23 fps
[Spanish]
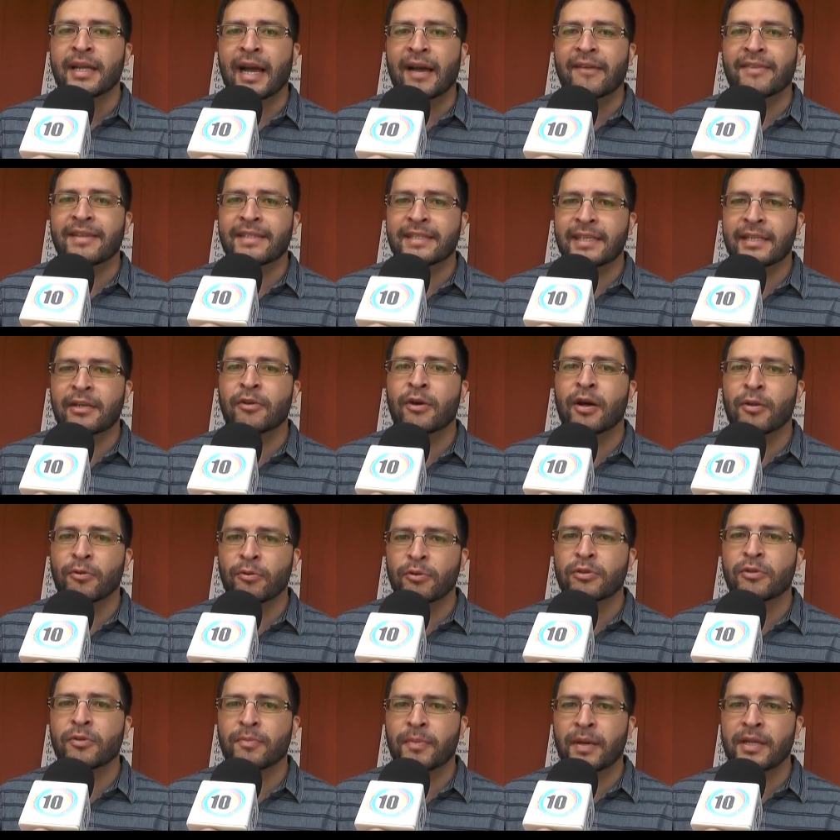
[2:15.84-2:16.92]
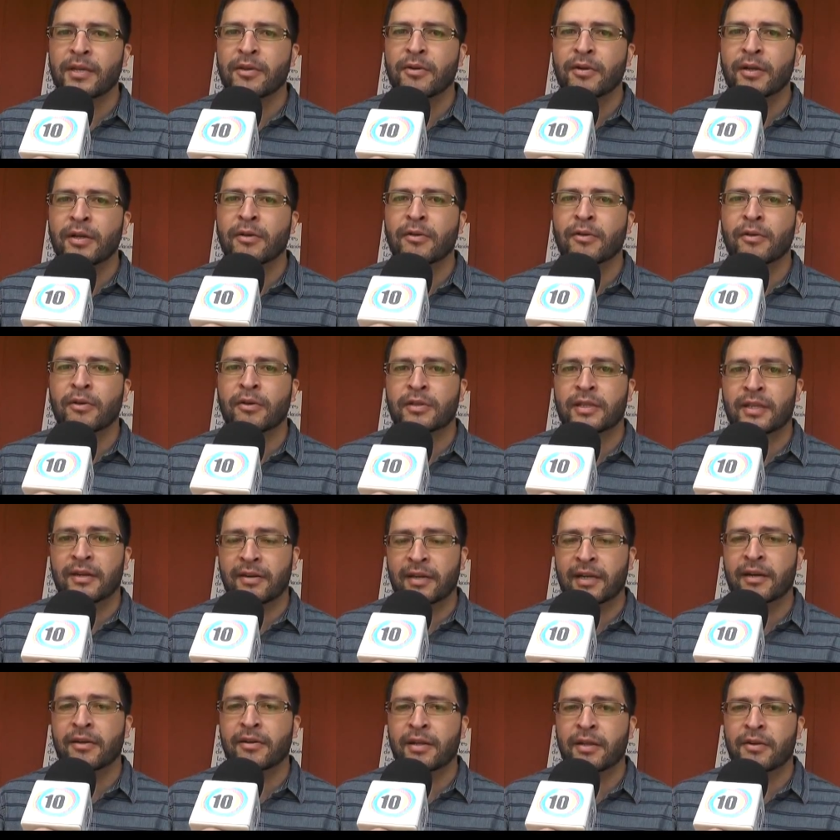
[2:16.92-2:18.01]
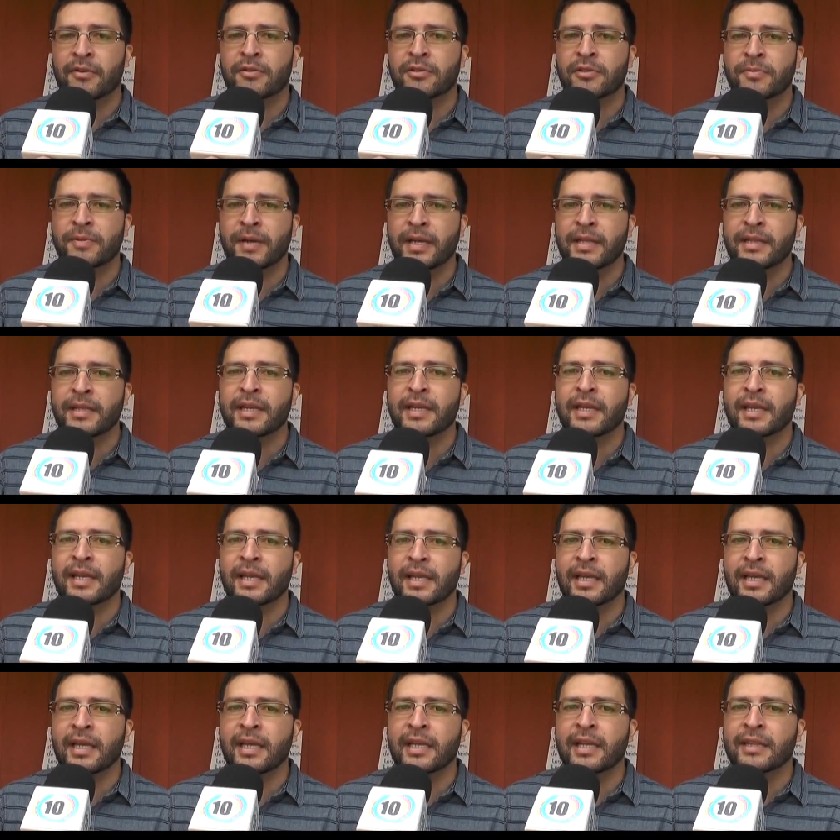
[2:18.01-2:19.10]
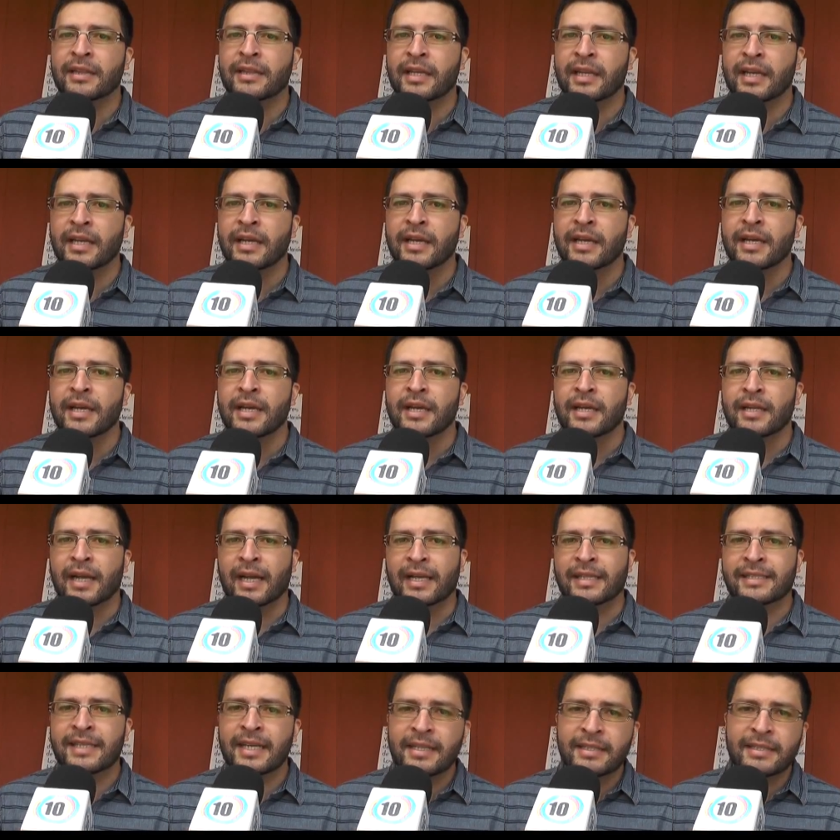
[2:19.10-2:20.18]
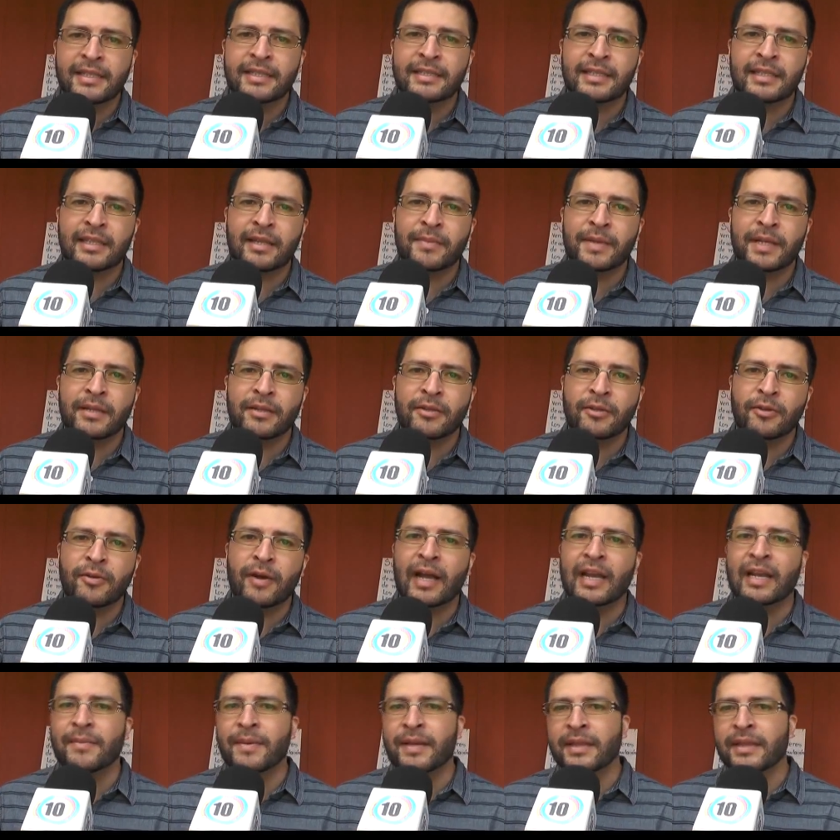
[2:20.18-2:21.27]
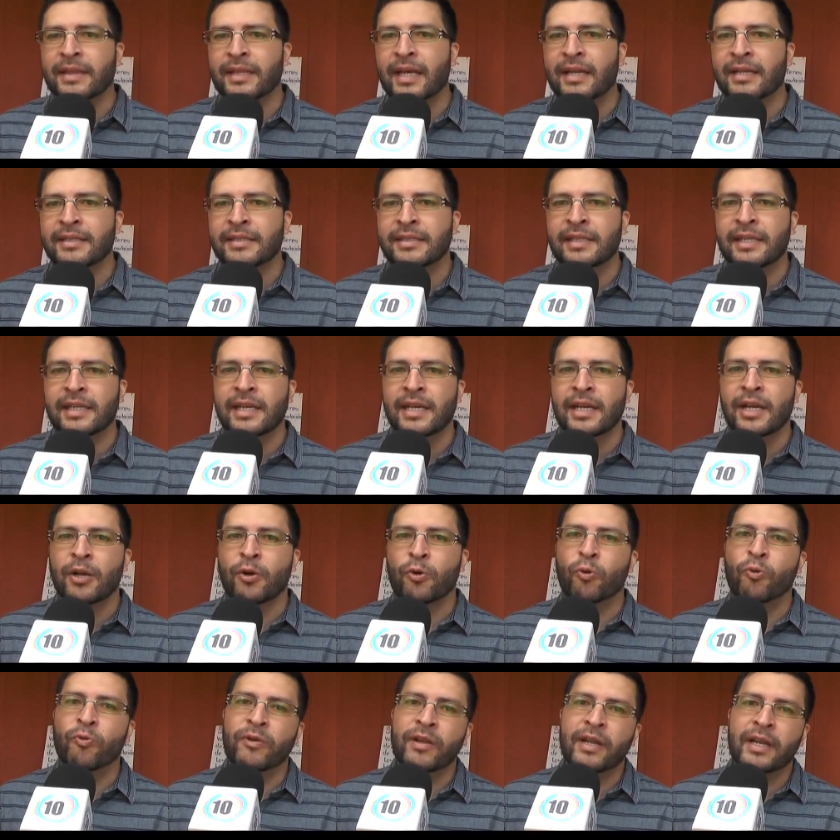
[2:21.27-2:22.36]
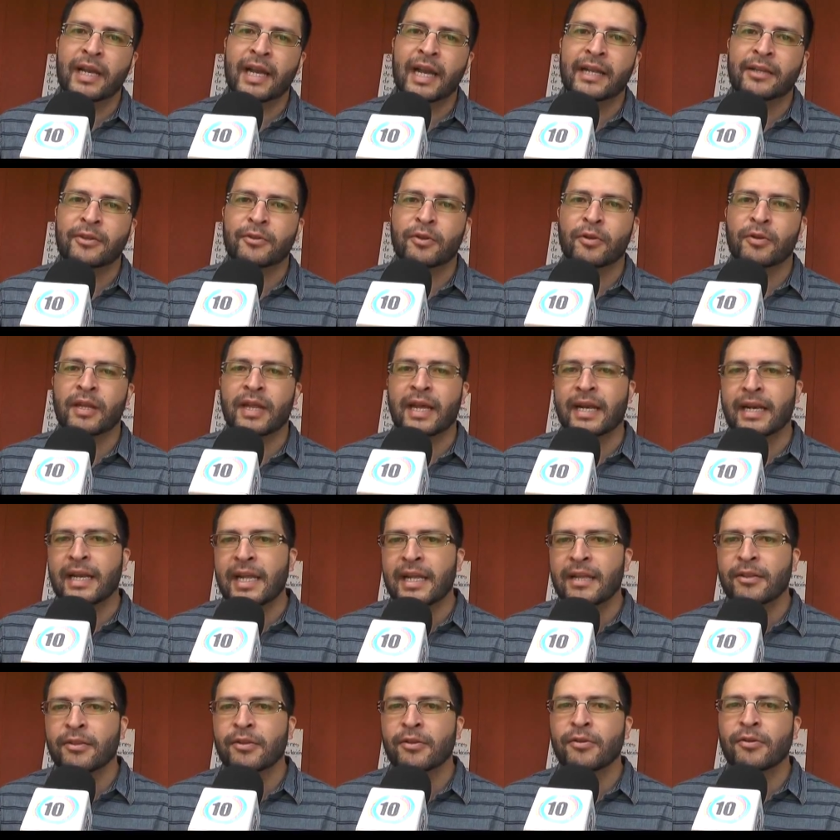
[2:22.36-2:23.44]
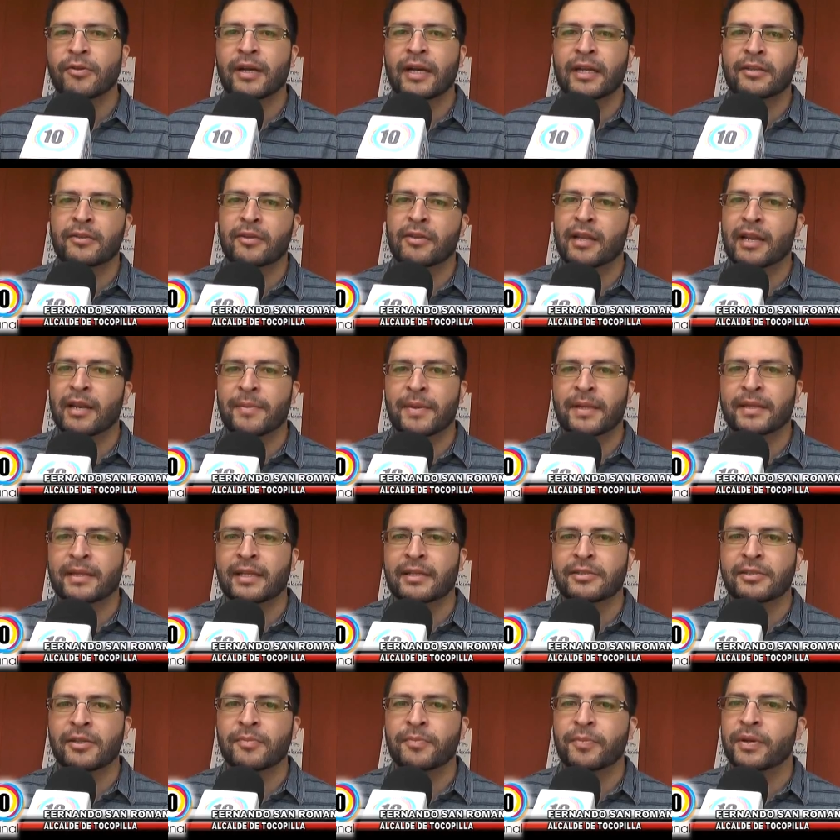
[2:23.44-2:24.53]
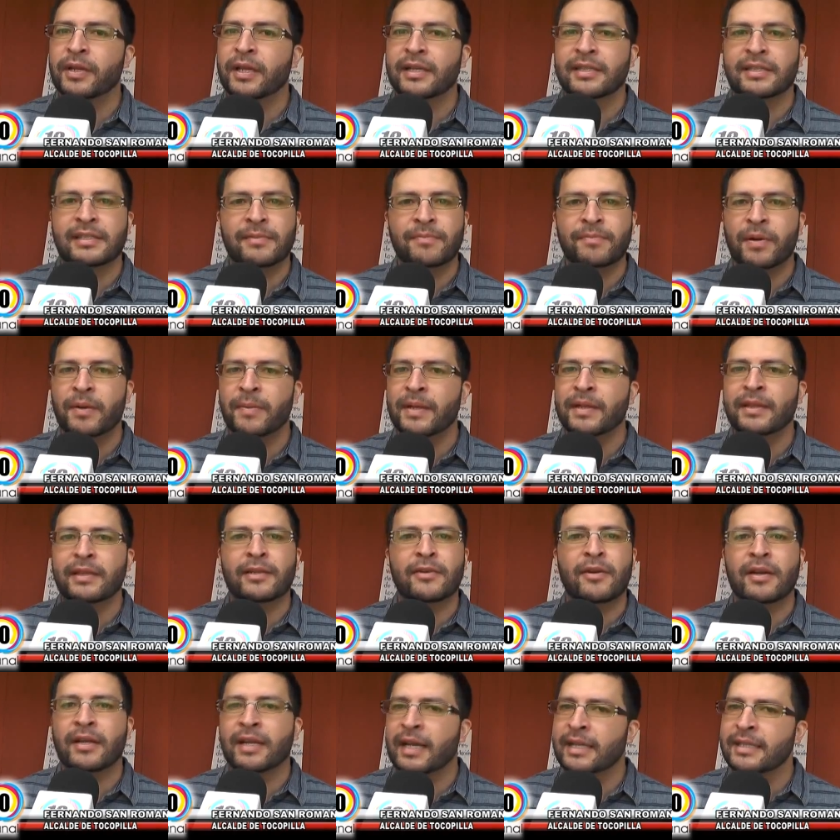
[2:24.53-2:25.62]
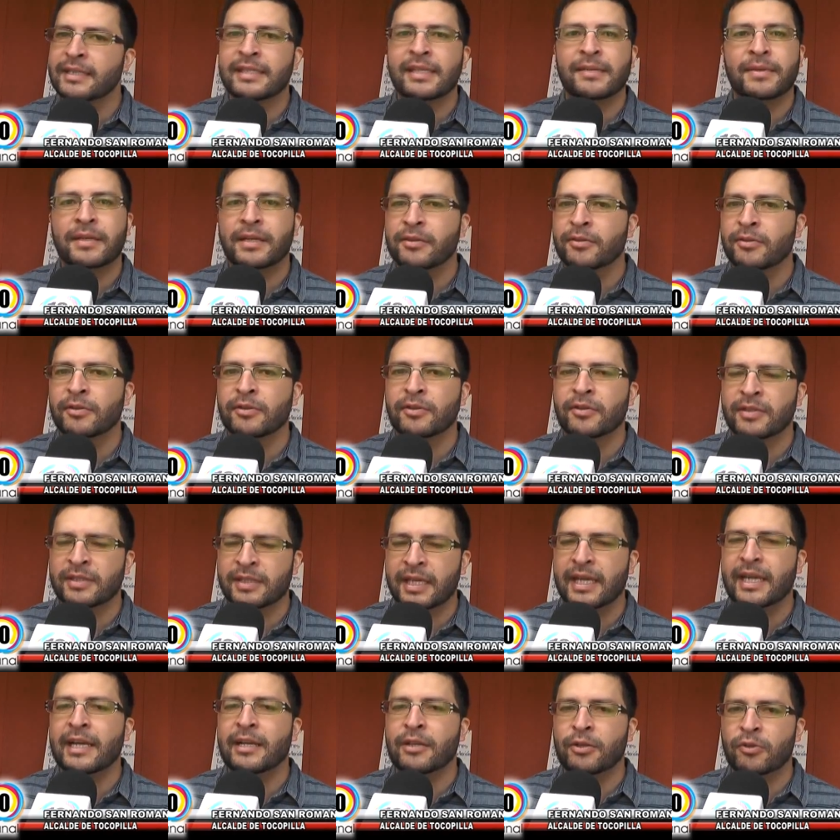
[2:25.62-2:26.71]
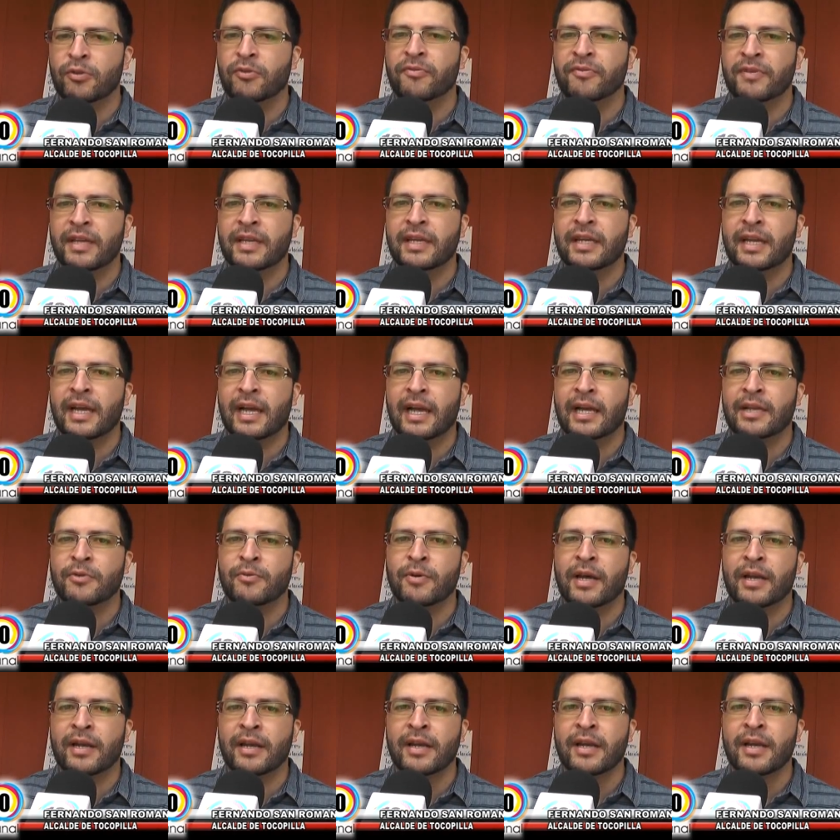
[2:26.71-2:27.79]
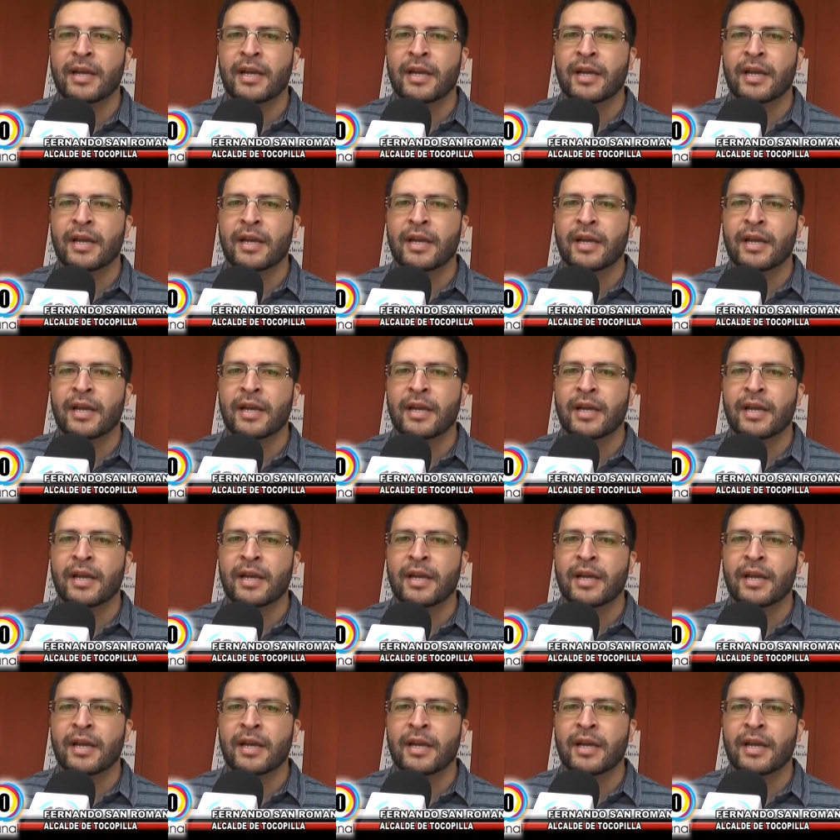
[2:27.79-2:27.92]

a veces los adultos mayores o los trabajadores de nuestro país tienen que elegir entre hacerse el tratamiento, alimentarse, cubrir gastos de arriendo, gastos de alimentación, porque simplemente no alcanza para todo. Entonces esto viene a ayudar